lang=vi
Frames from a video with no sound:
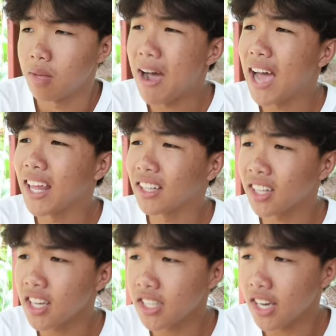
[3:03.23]
thì ba
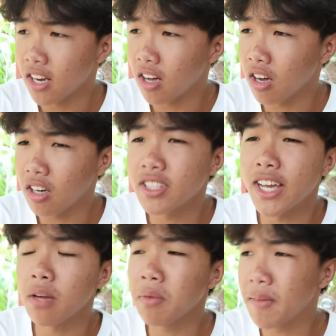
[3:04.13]
thằng té xe đó nên
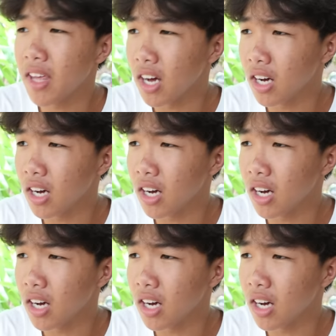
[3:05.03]
xe nó mới bị